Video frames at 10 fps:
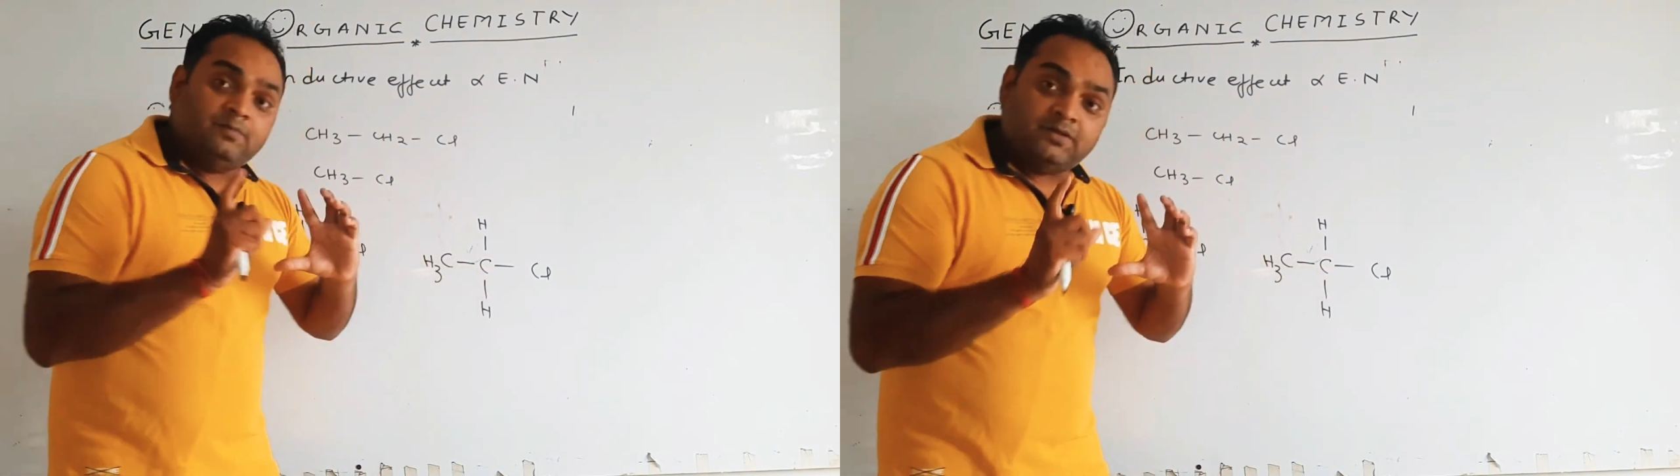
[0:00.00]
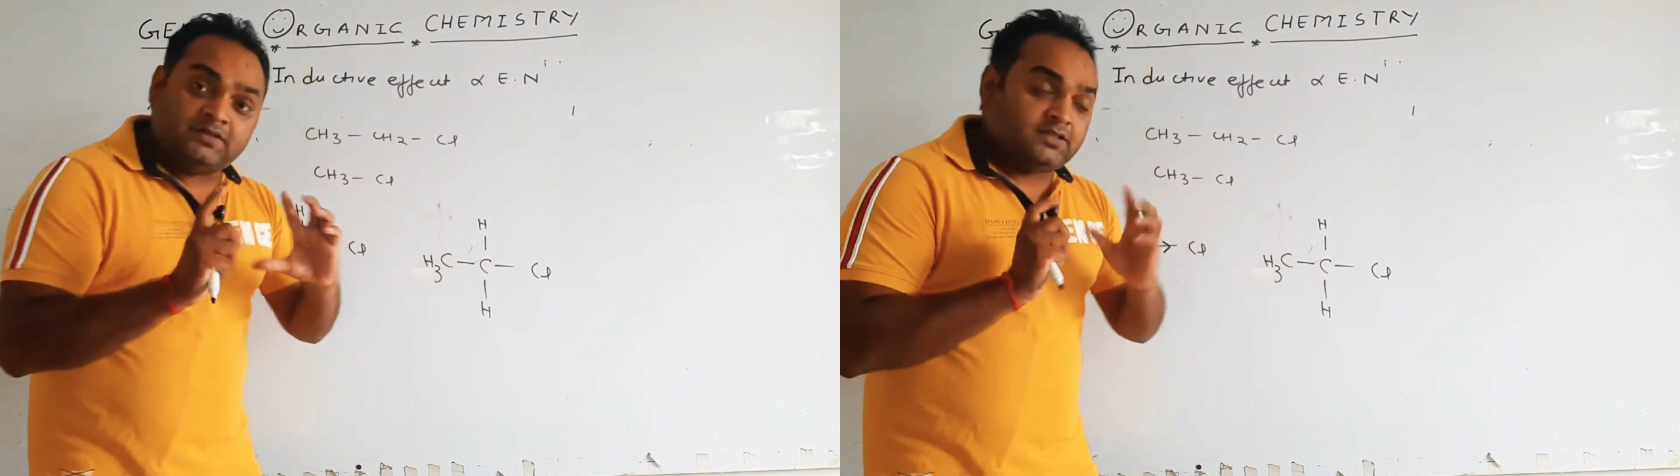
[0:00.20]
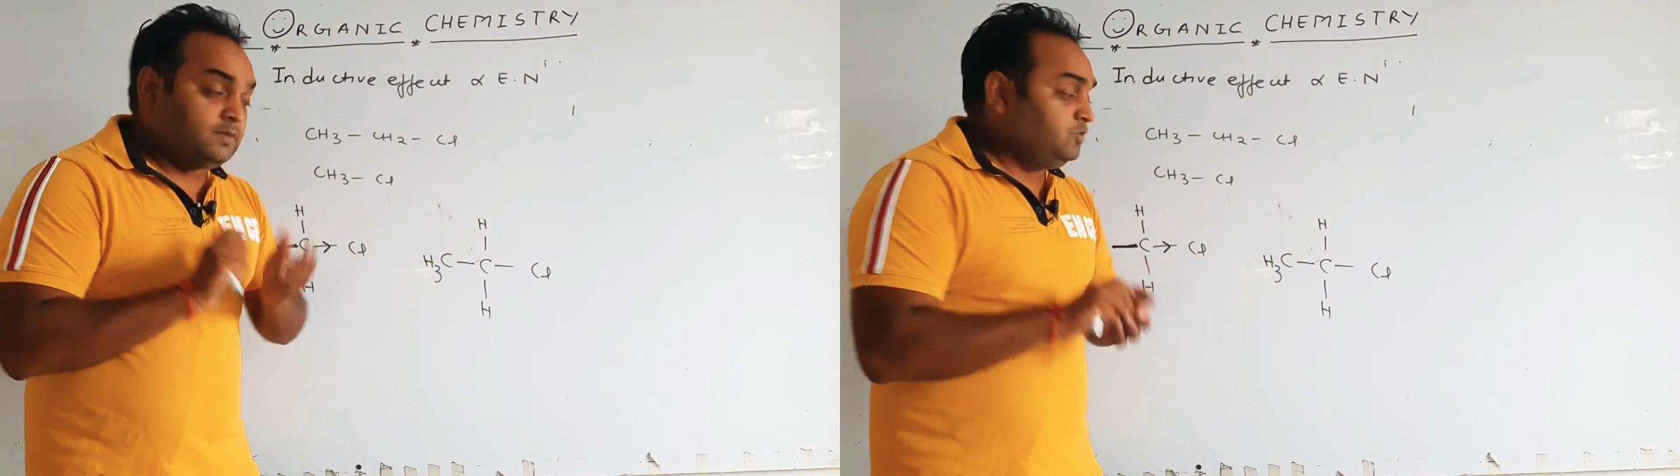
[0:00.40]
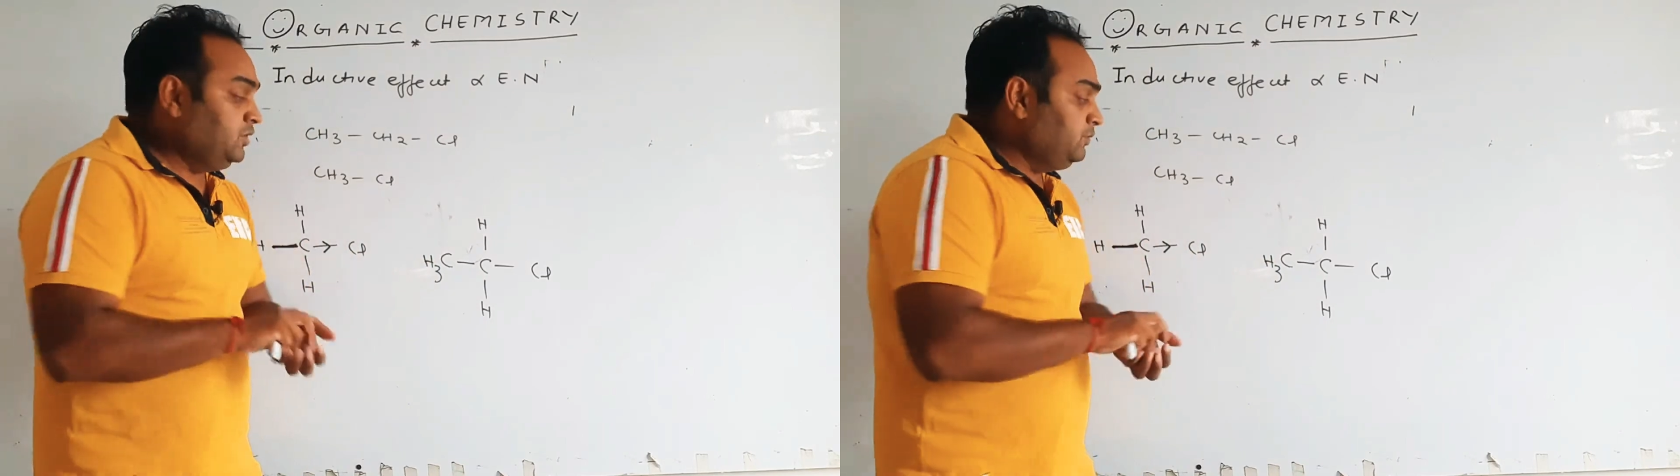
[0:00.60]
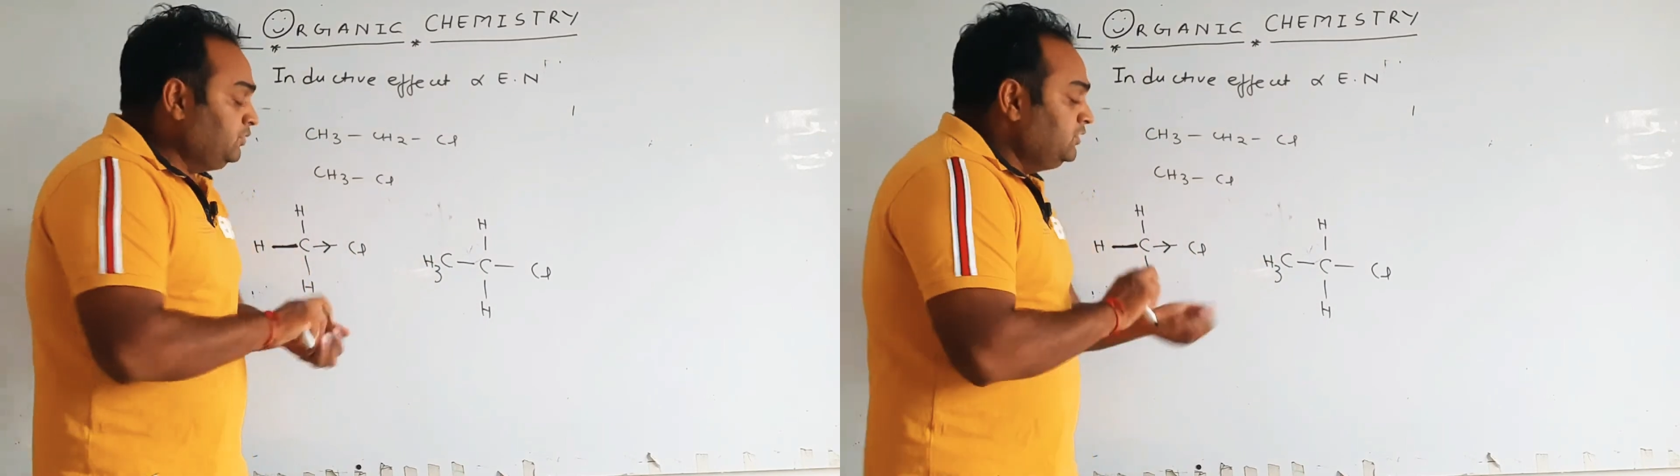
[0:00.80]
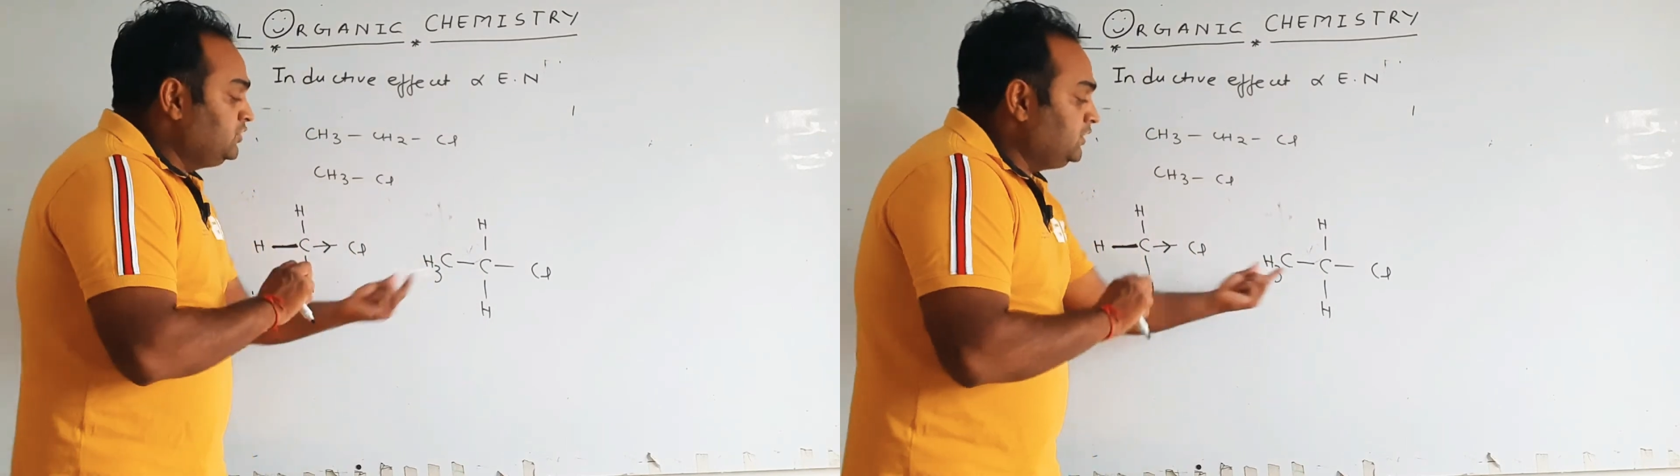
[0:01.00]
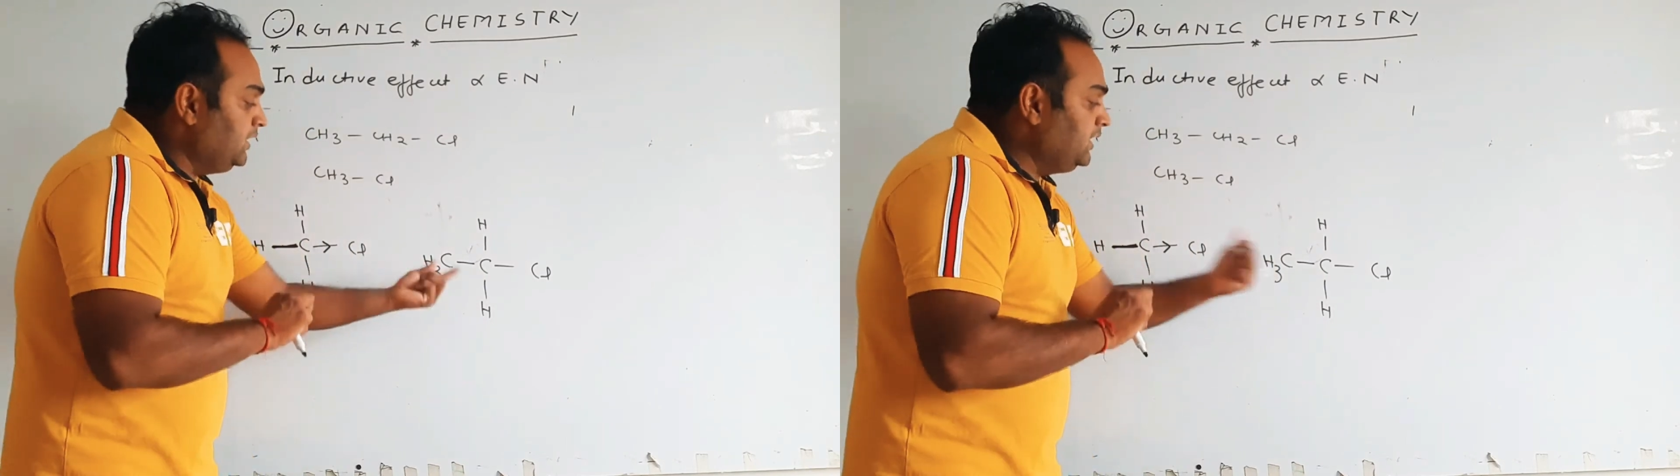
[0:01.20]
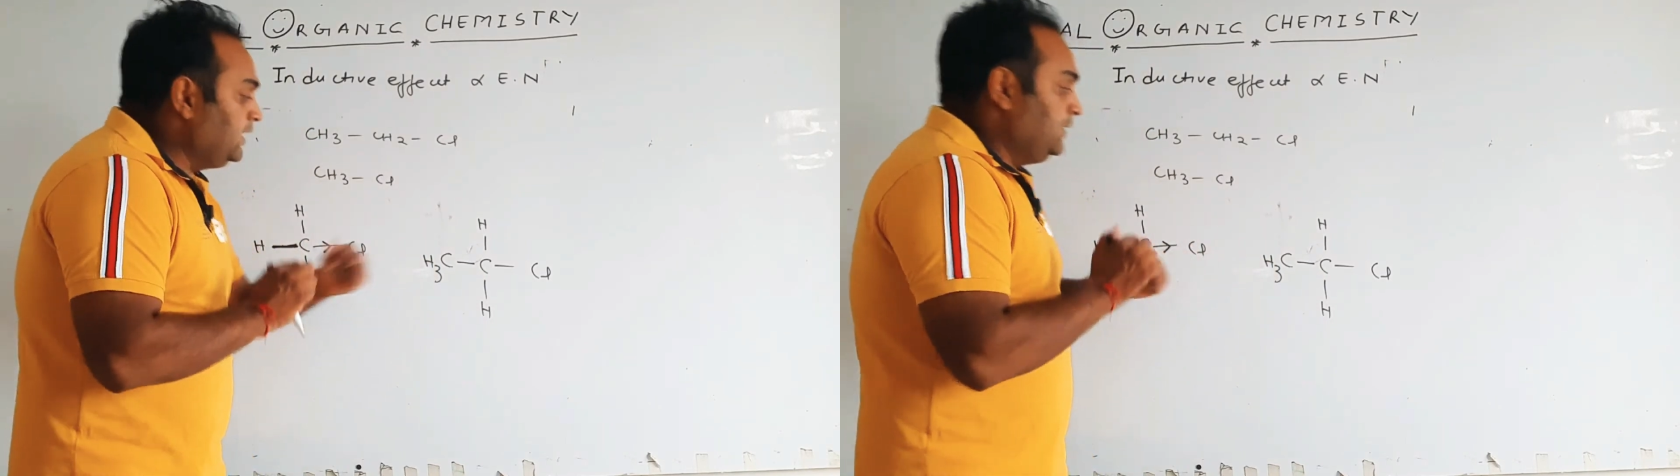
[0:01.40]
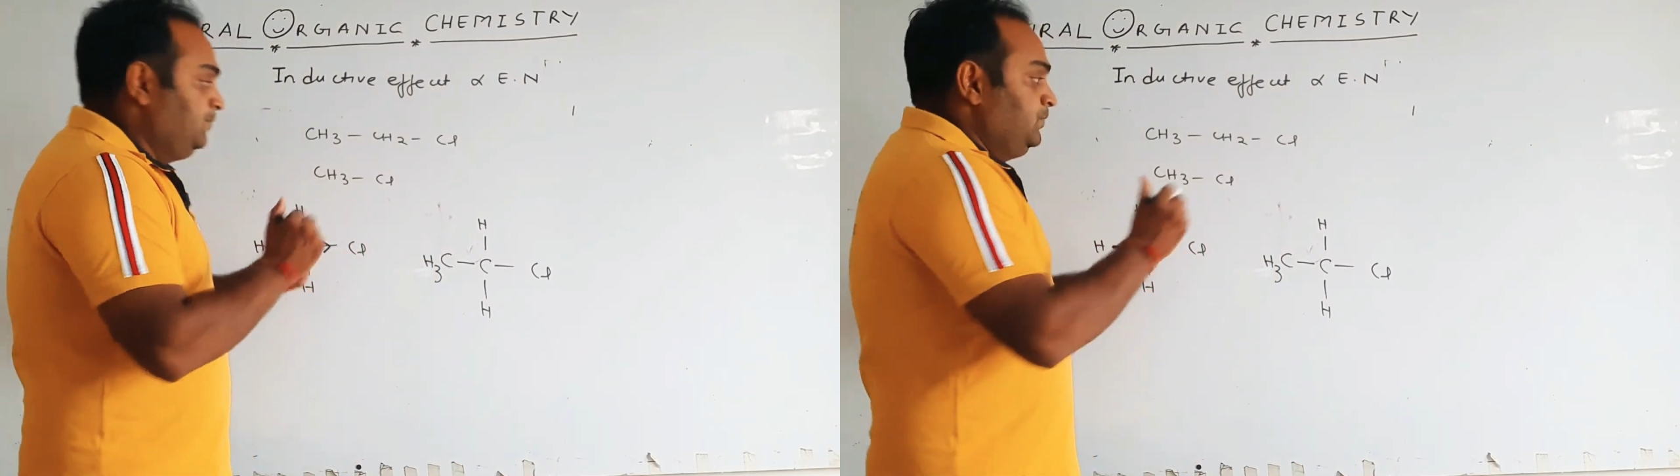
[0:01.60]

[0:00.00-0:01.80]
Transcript: फिर से समझो ये पूरी चेन है